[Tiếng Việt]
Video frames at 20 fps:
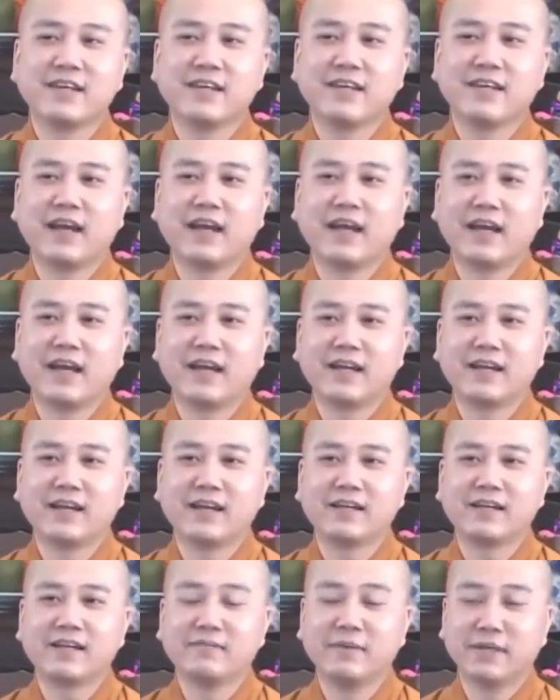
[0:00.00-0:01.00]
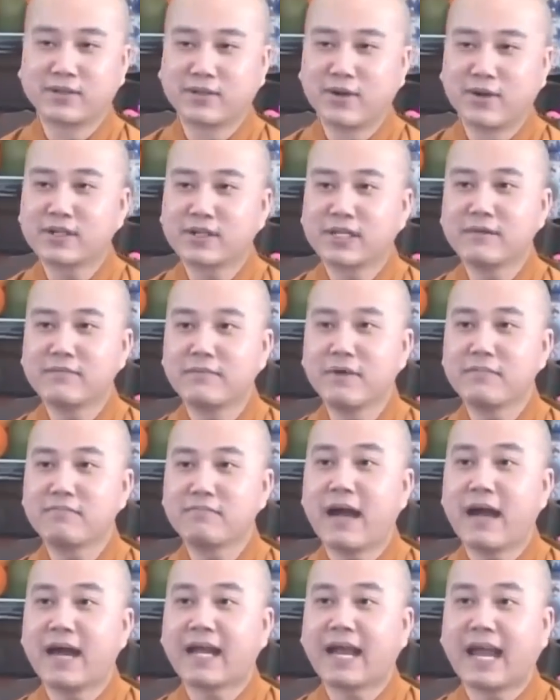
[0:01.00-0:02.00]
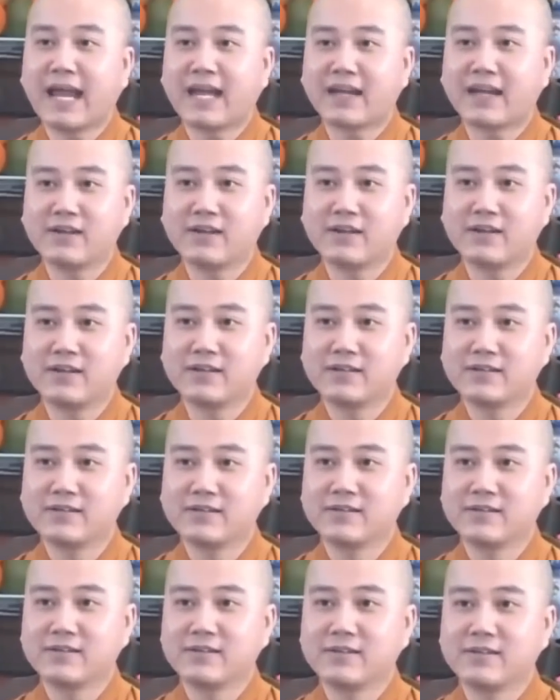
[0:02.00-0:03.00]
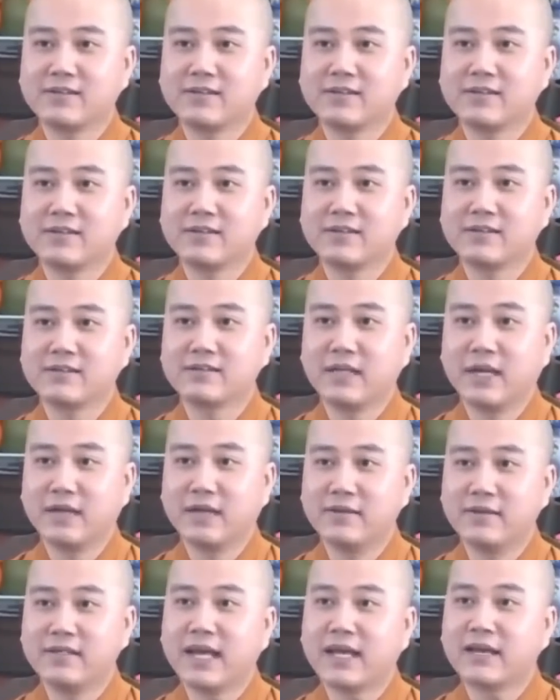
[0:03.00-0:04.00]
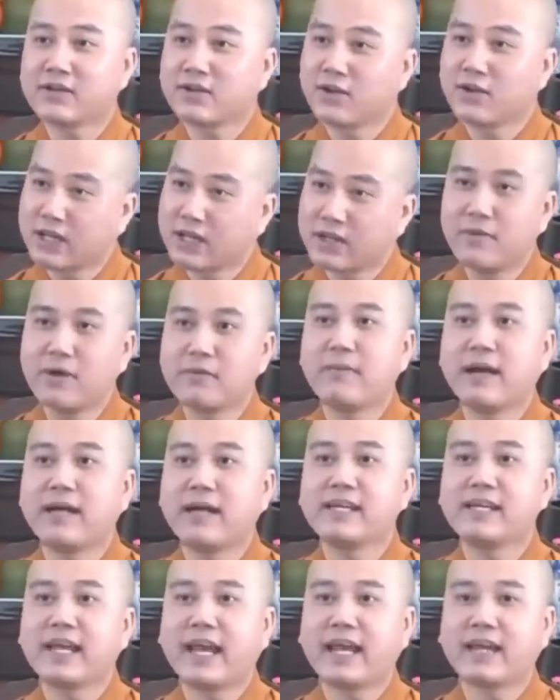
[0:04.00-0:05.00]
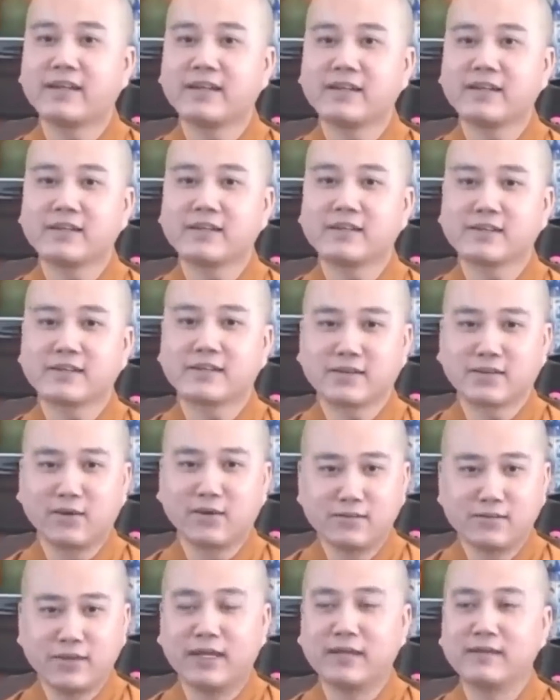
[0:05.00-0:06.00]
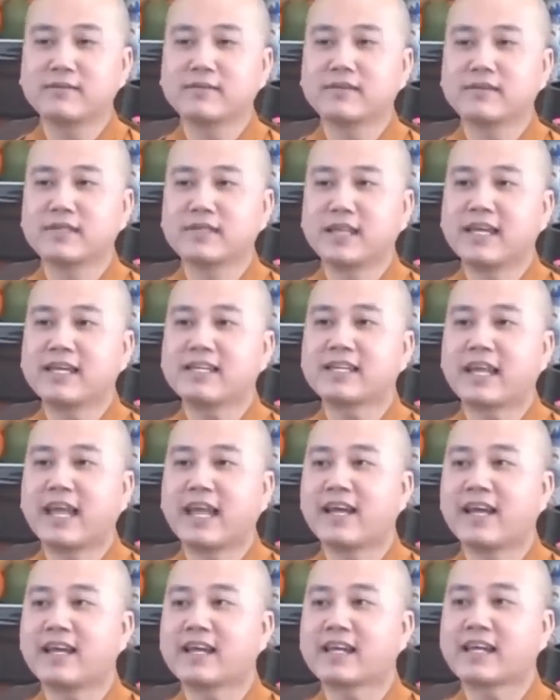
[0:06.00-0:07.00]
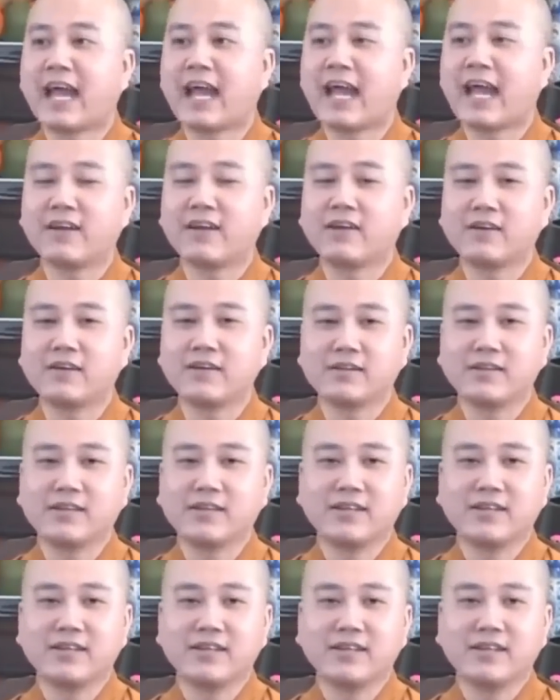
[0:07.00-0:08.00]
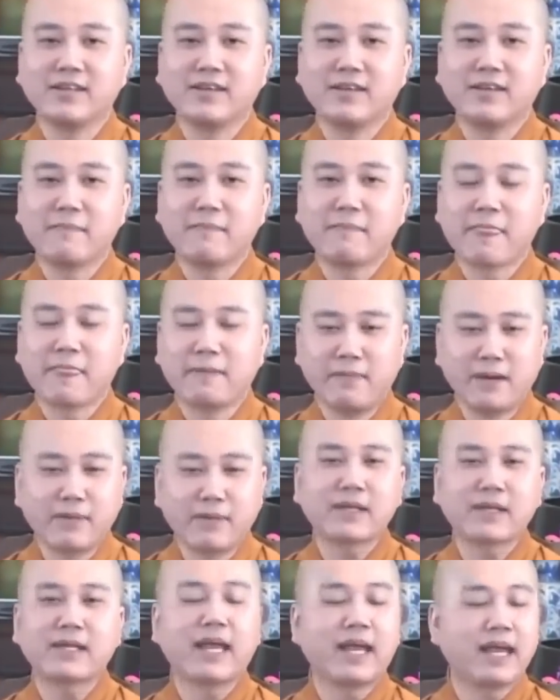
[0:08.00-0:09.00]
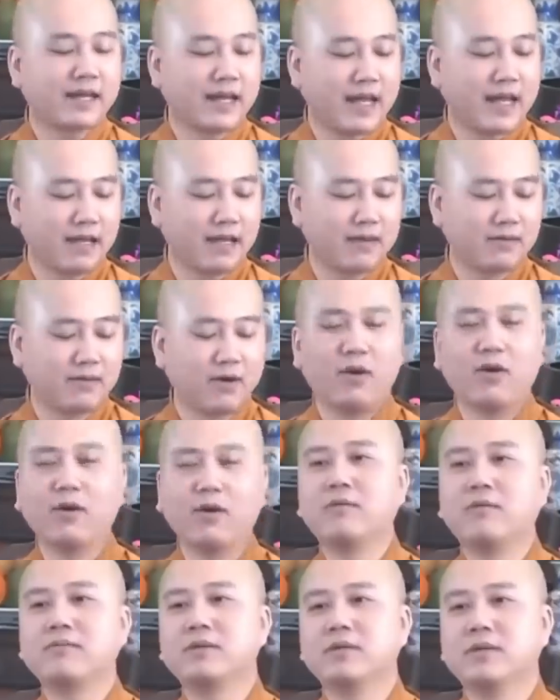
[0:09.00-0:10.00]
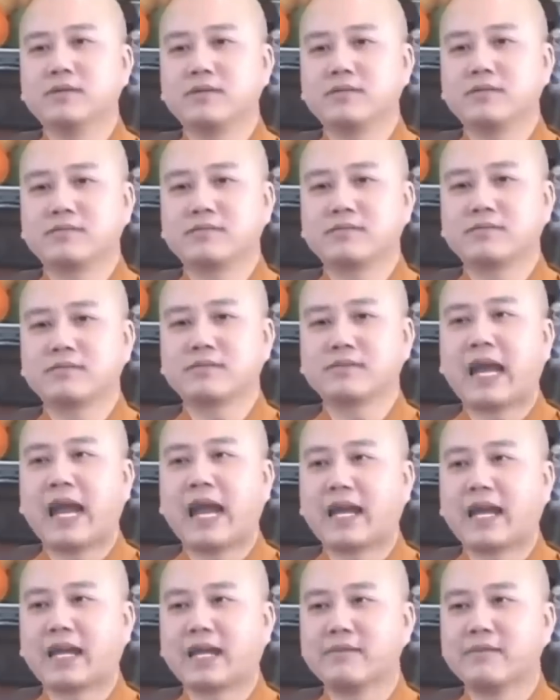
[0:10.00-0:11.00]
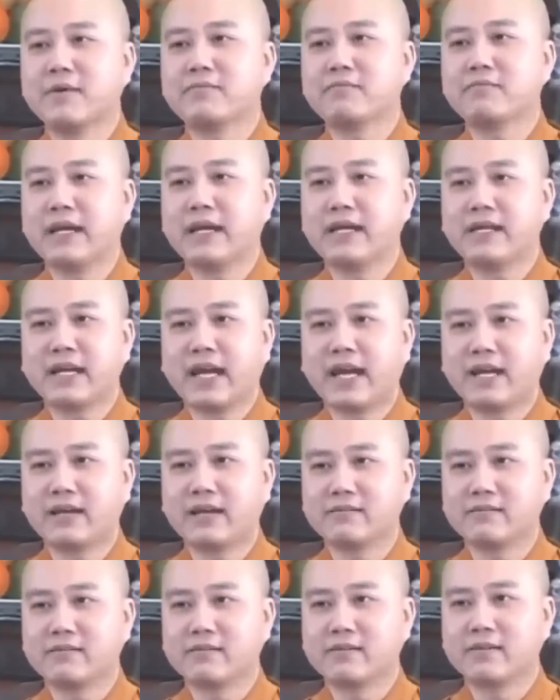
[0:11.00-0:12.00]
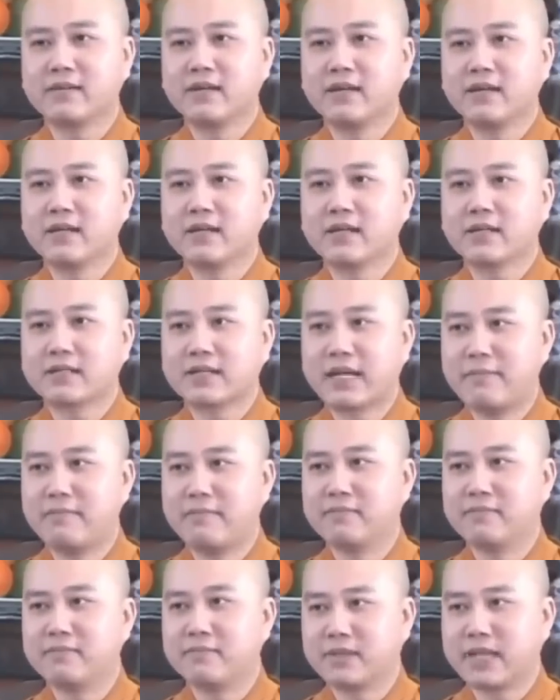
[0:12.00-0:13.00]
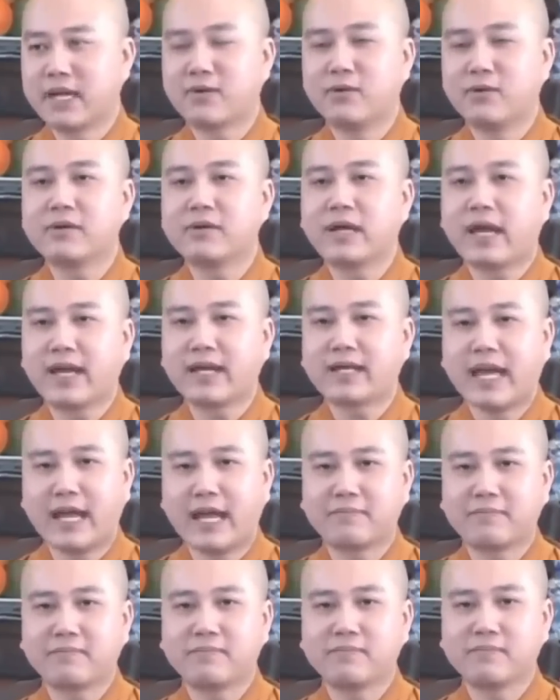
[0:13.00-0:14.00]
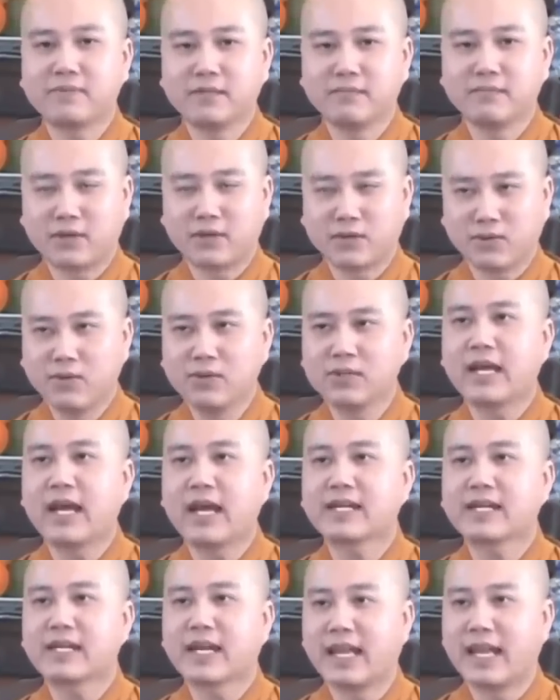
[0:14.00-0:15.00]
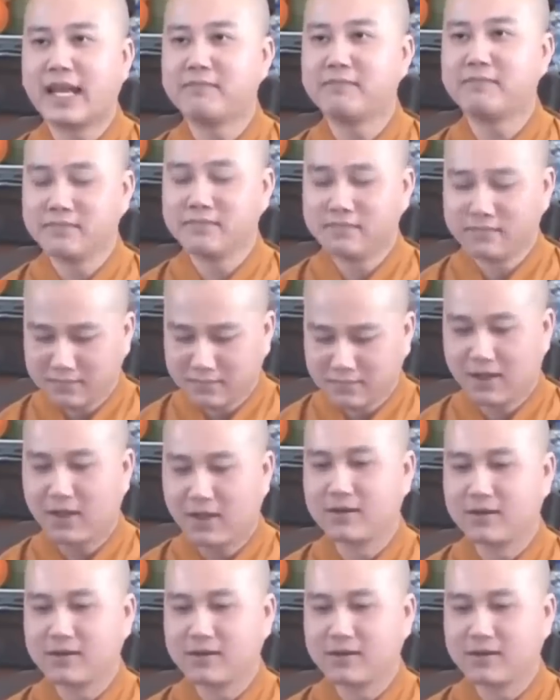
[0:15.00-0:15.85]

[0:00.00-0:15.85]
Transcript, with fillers: à, mình có cái bóp ba ngàn rồi giờ bữa nay nó có cái bóp 7 ngàn nữa cũng định lấy thẻ ra cà rồi móc cái thẻ ra ồ không được cà cái bóp 7 ngàn cầm ta cũng khen đẹp nhưng mà cuối tháng cà lâm thôi